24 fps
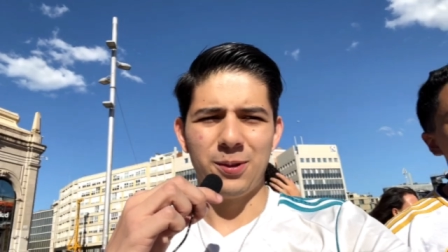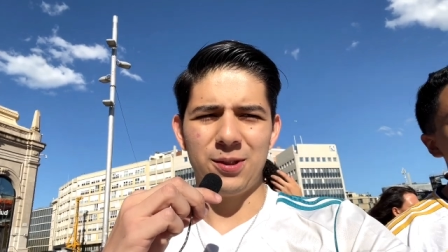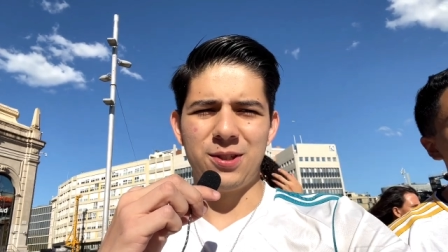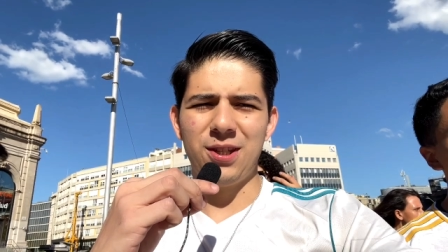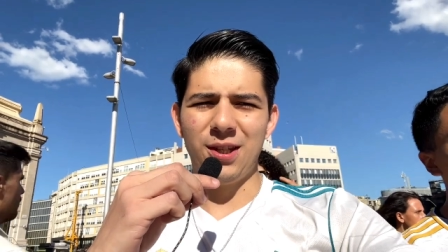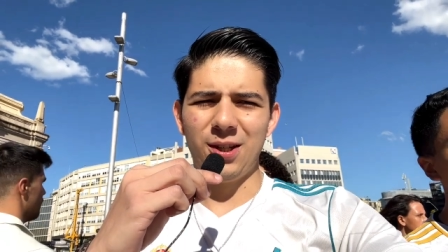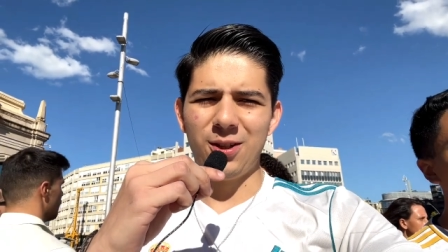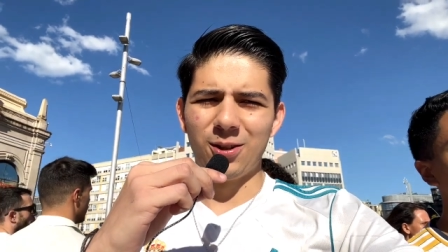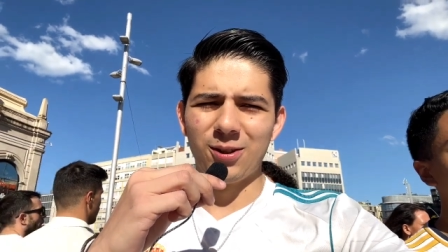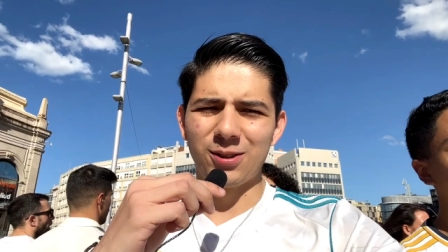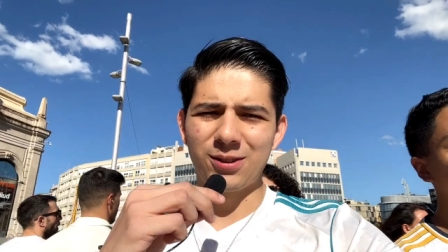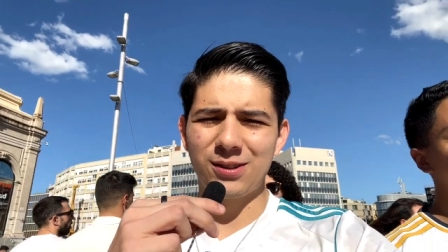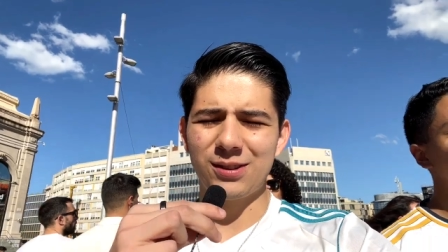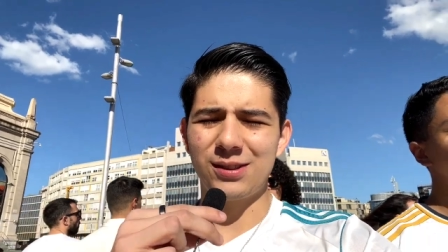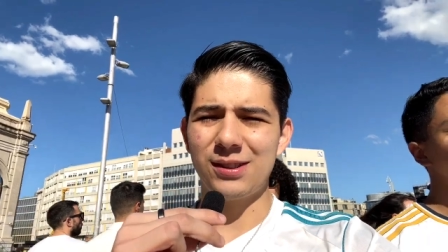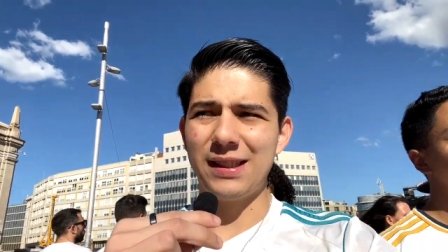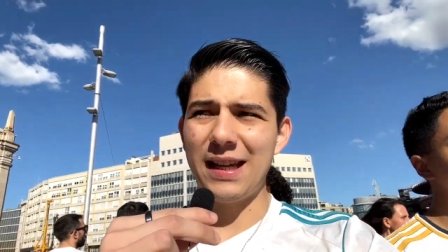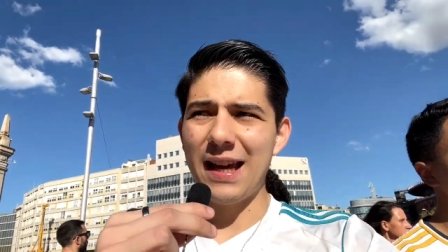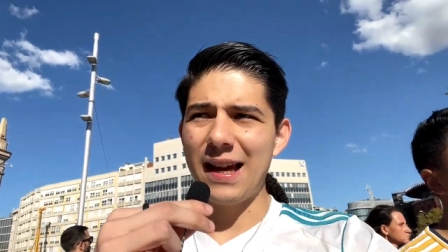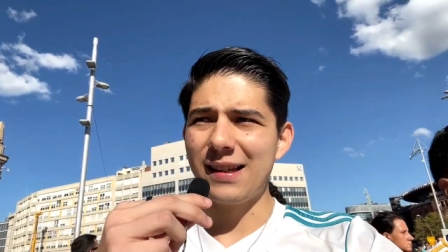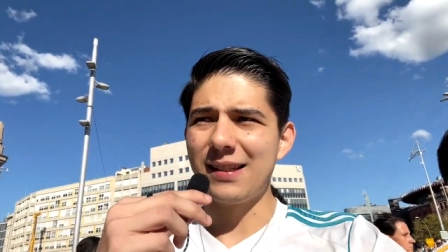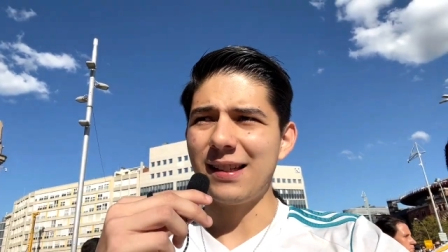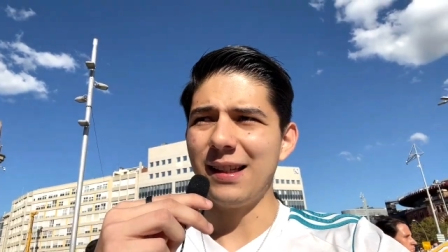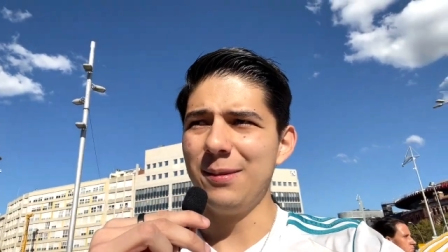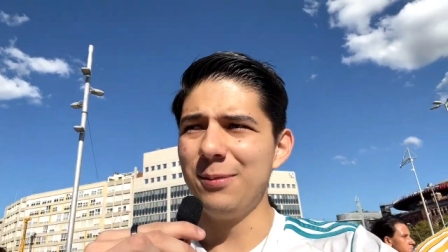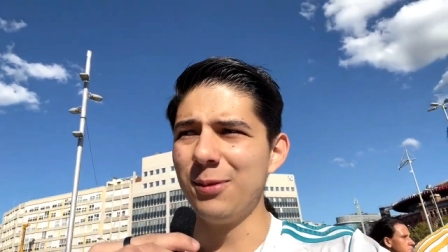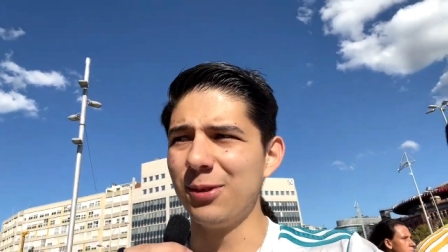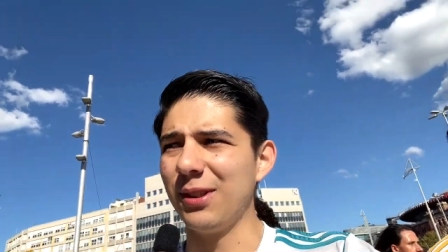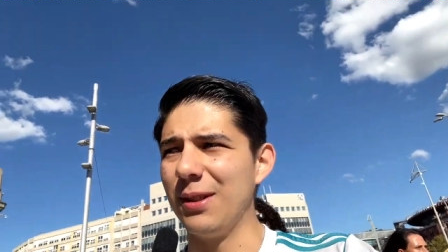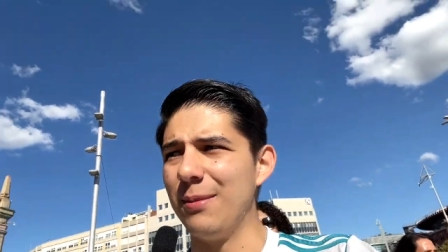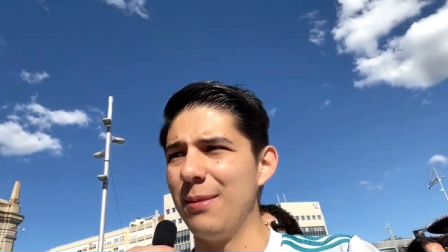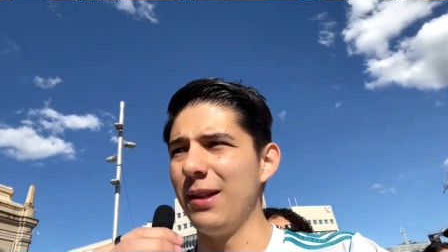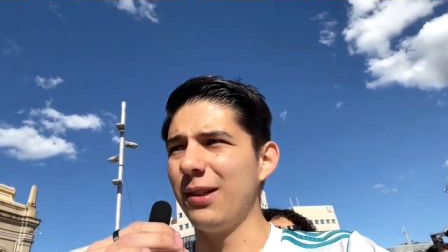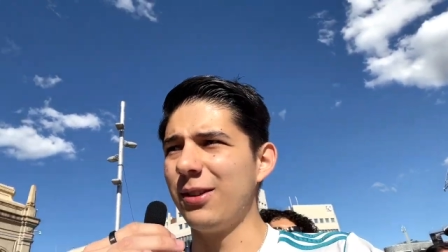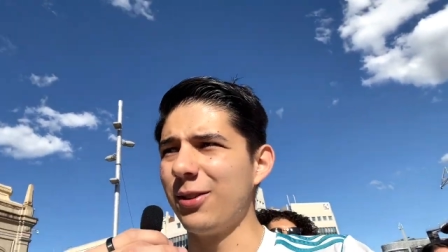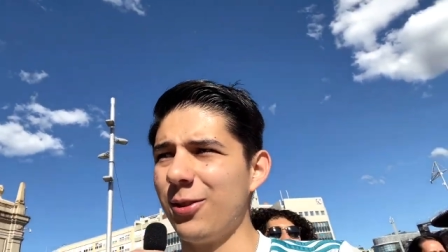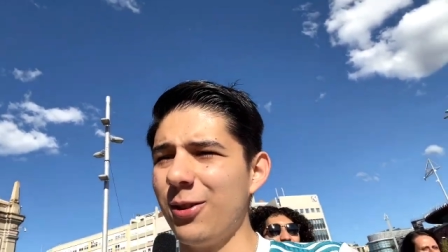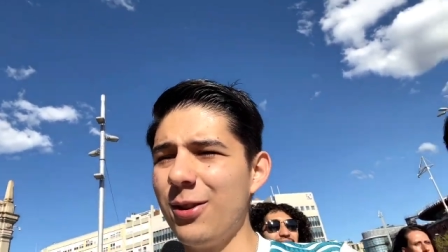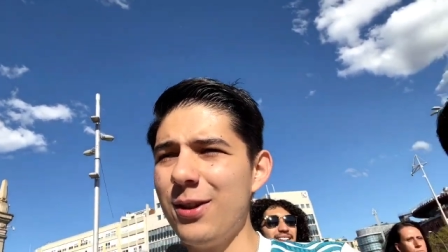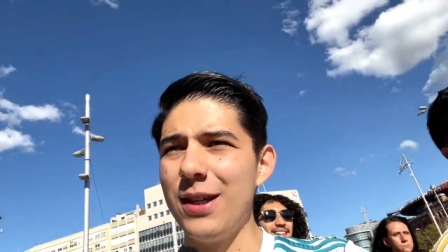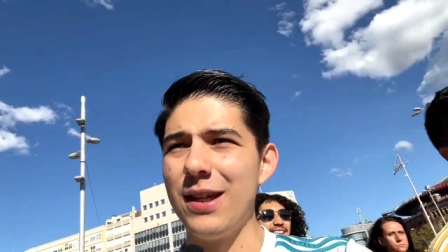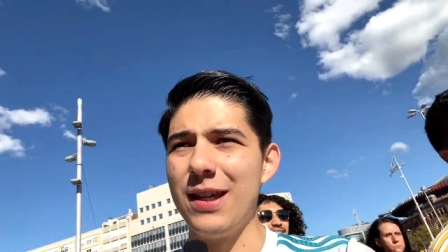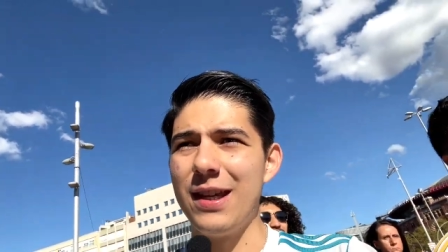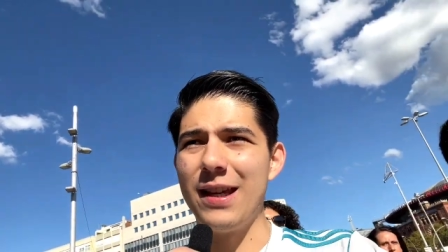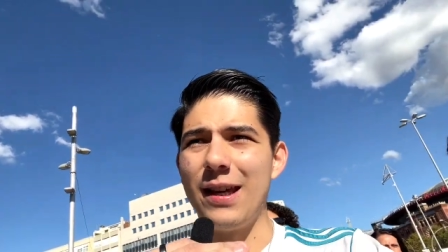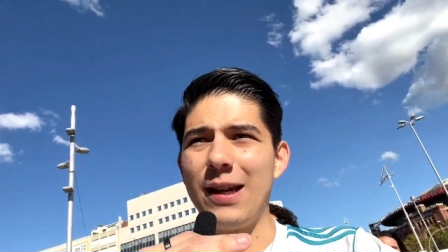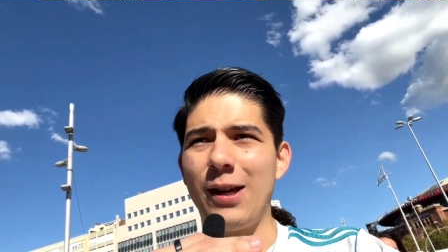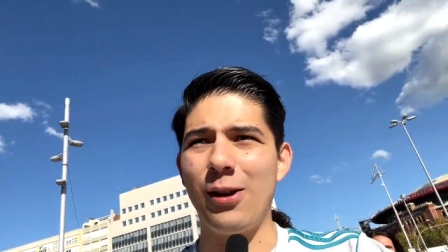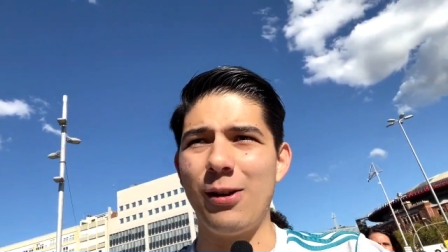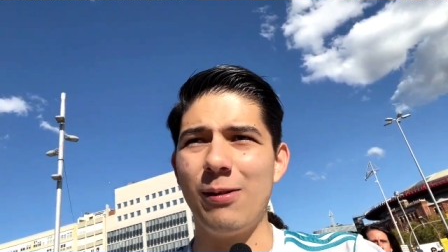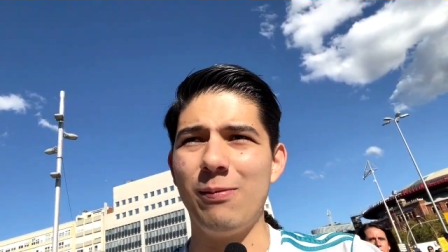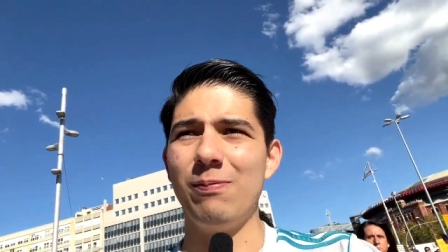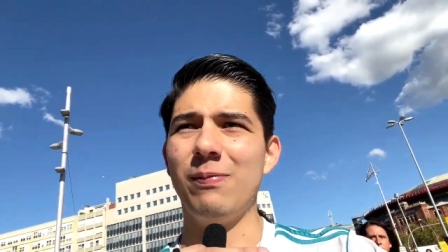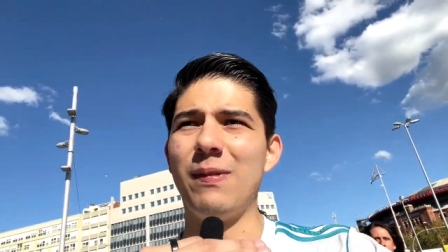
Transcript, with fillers: Pues chicos, ya salimos del metro y